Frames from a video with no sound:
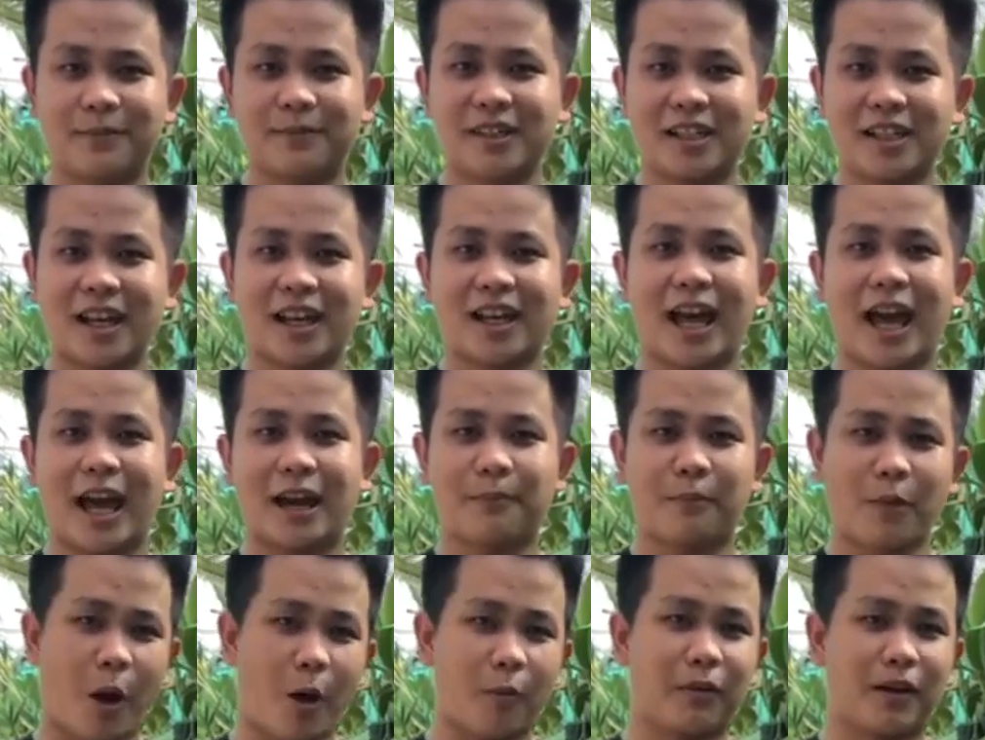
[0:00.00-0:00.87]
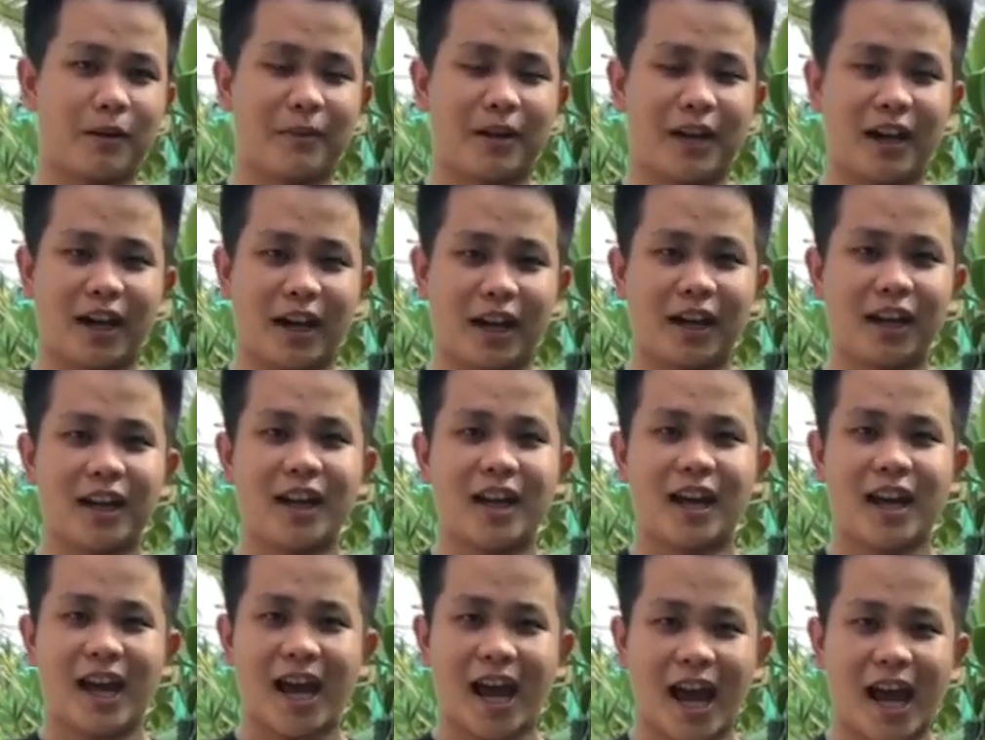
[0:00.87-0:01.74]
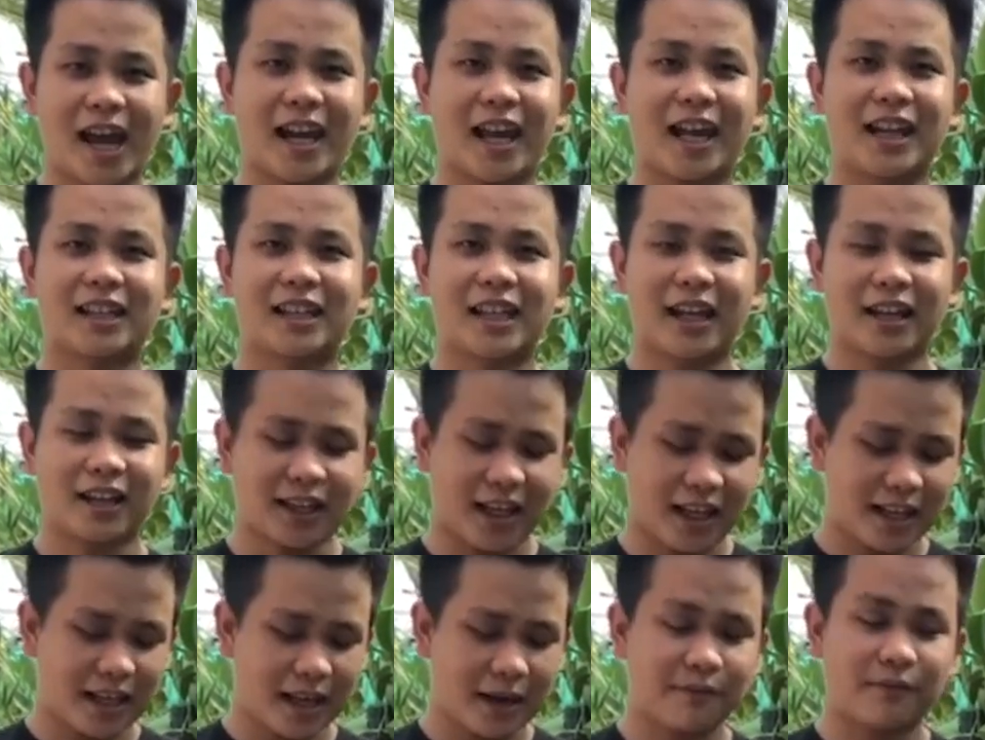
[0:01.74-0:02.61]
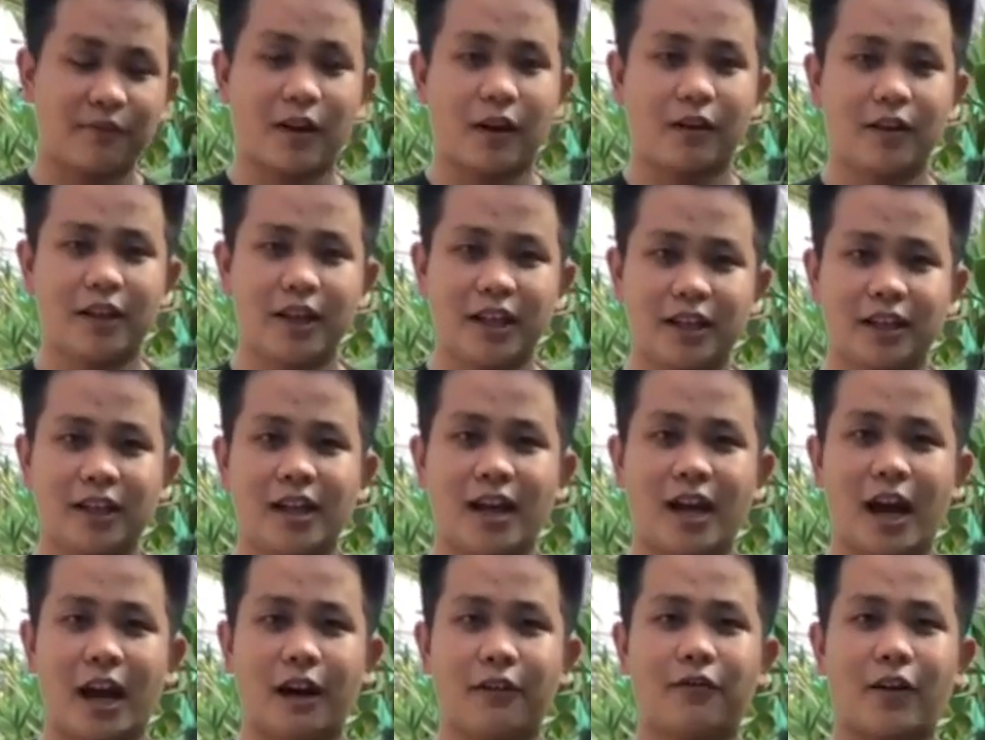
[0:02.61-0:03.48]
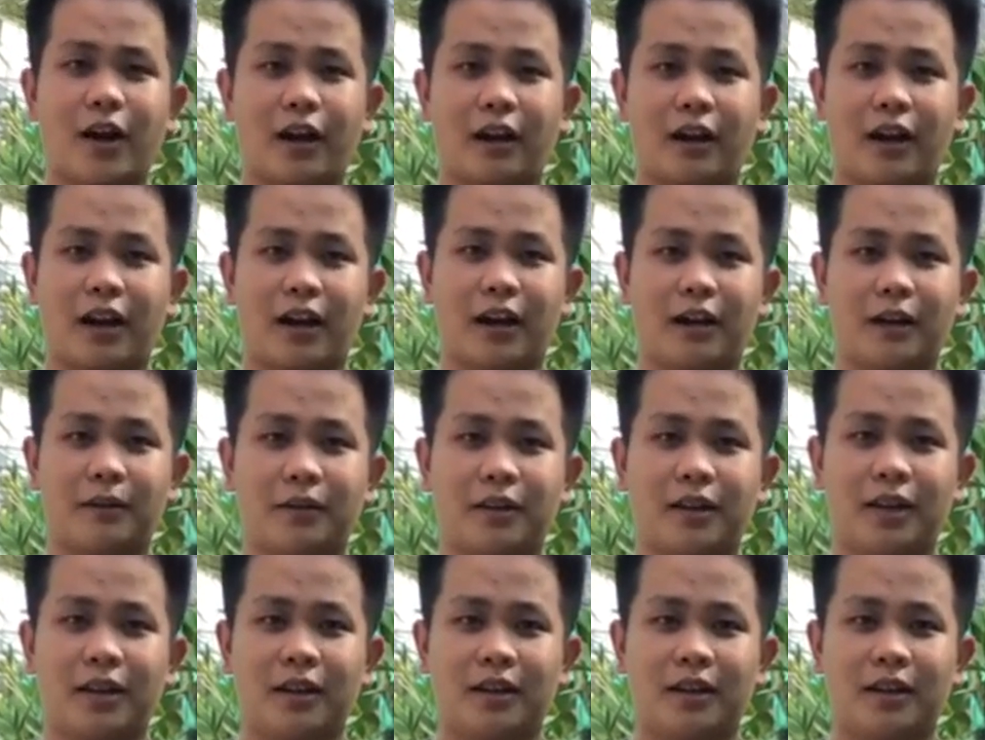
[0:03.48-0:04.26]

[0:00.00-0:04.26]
em xin nhắc lại một là bình luận hai là anh chị có thể nhắc vào link ở phần à,